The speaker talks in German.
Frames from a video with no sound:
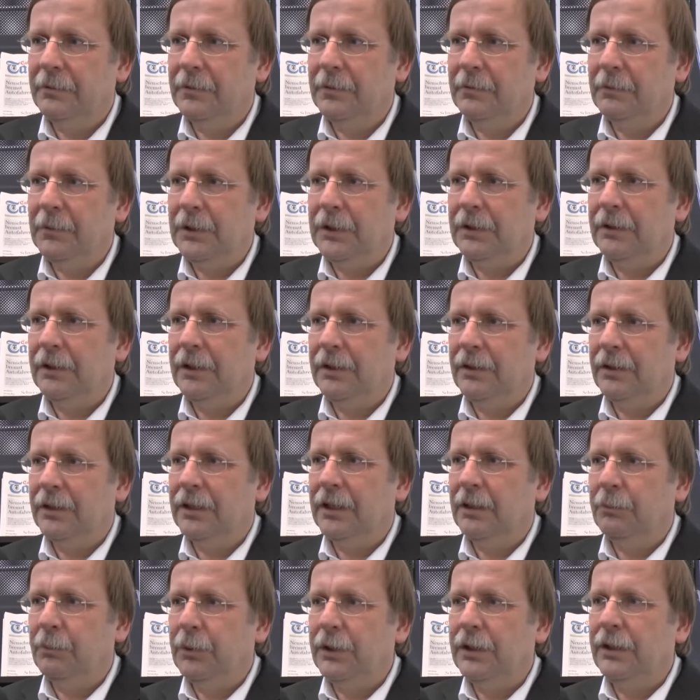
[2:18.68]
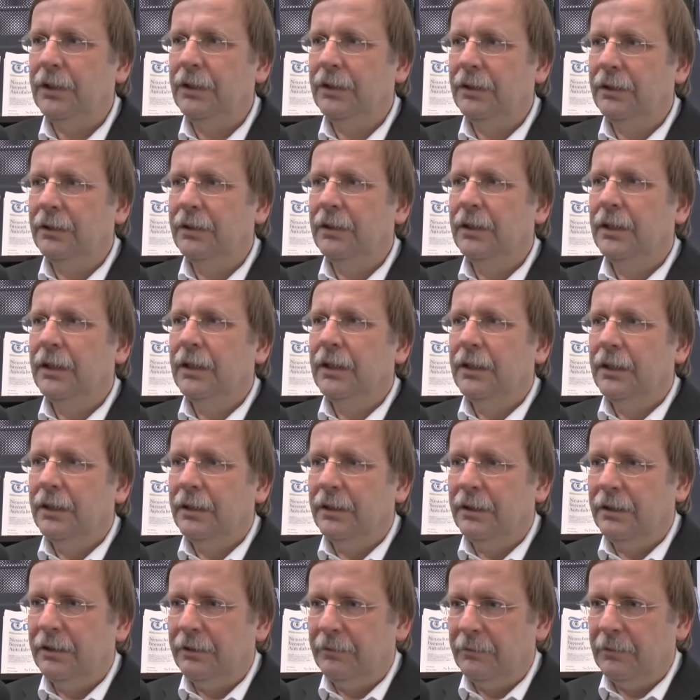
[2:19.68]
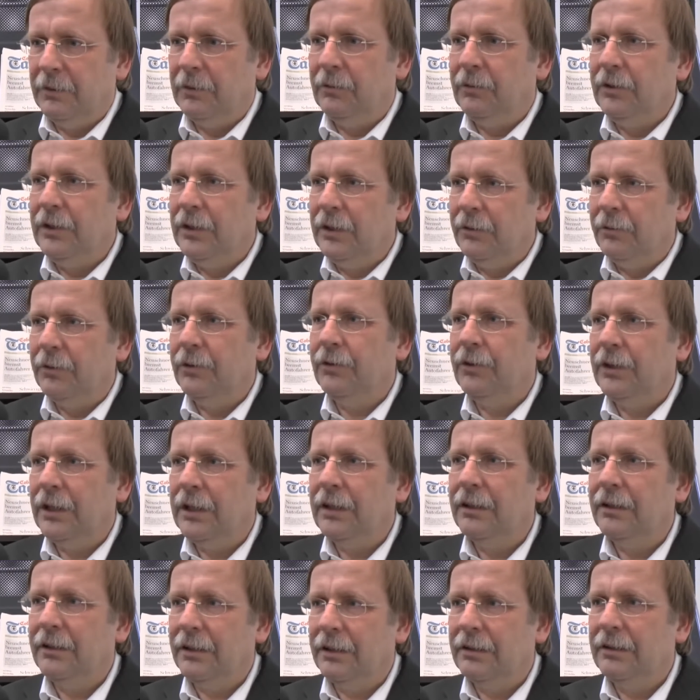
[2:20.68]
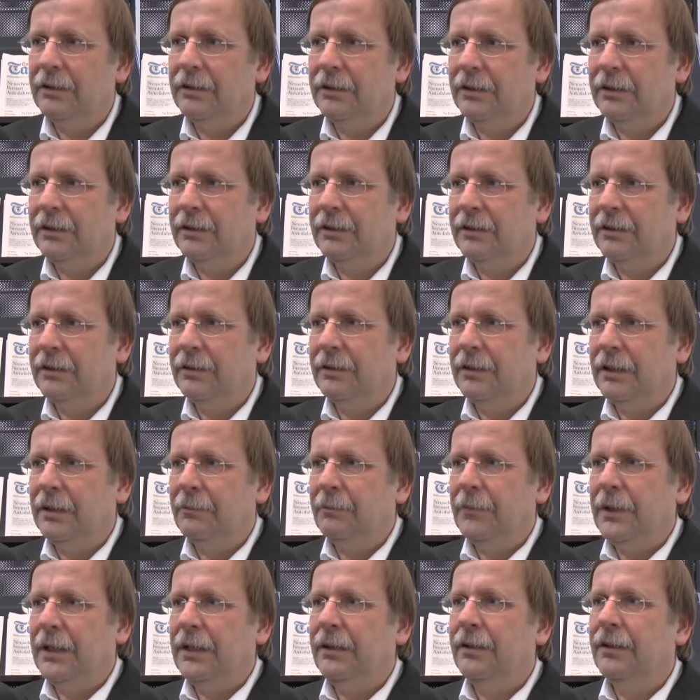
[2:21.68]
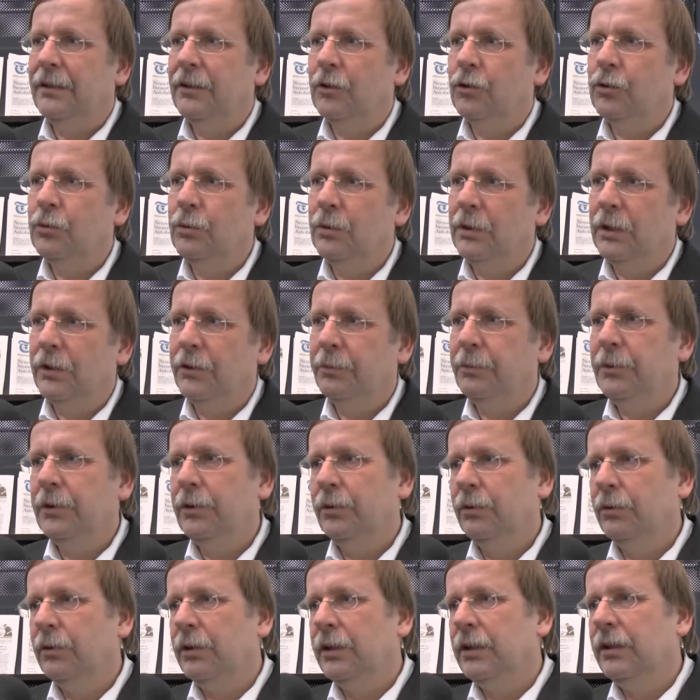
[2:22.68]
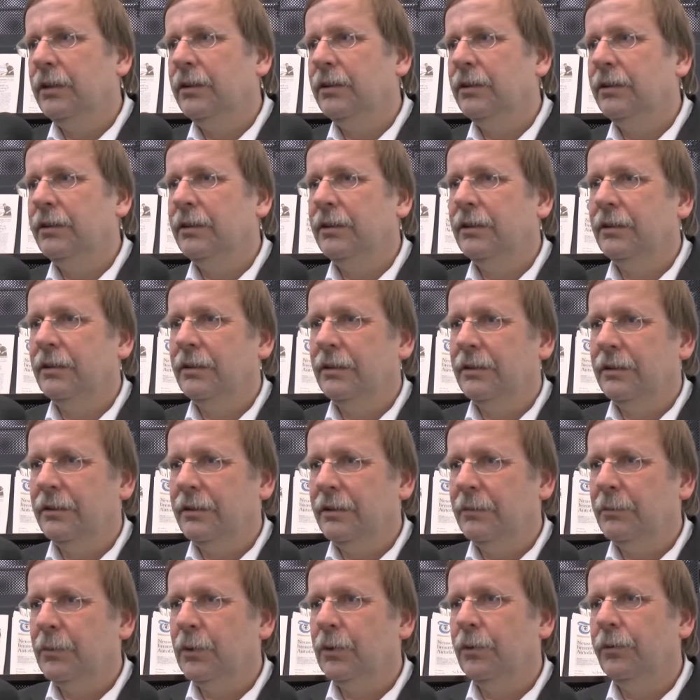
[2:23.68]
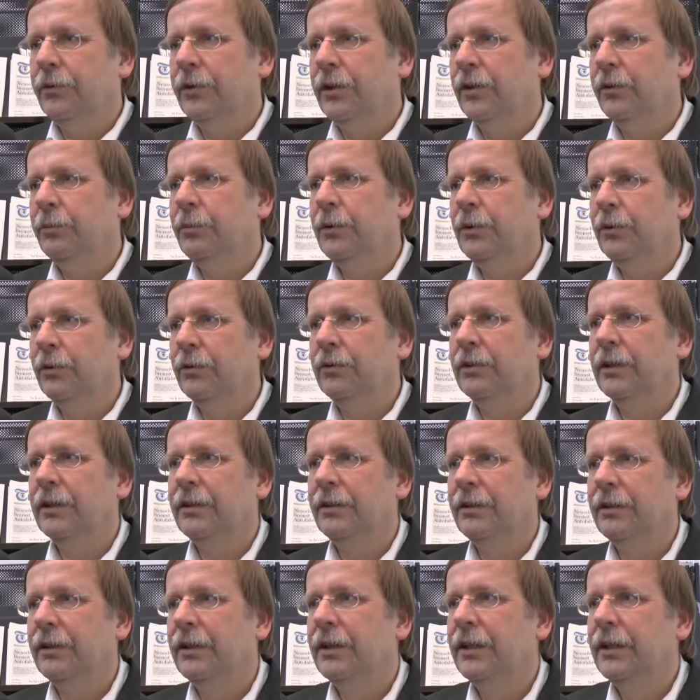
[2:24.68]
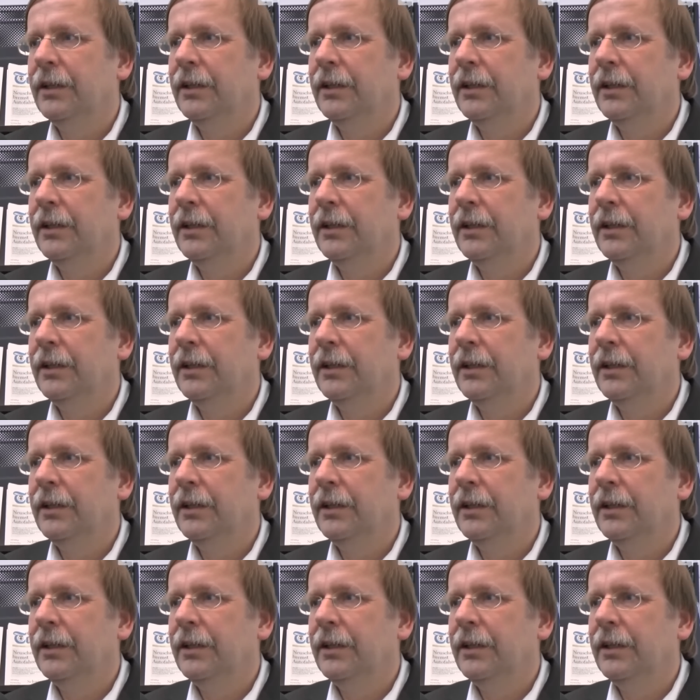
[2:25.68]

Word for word: mit der Tätigkeit beginnen. Ähm, viele von denen dann äh, am Ende der Schulausbildung oder der, der, der Berufsausbildung dann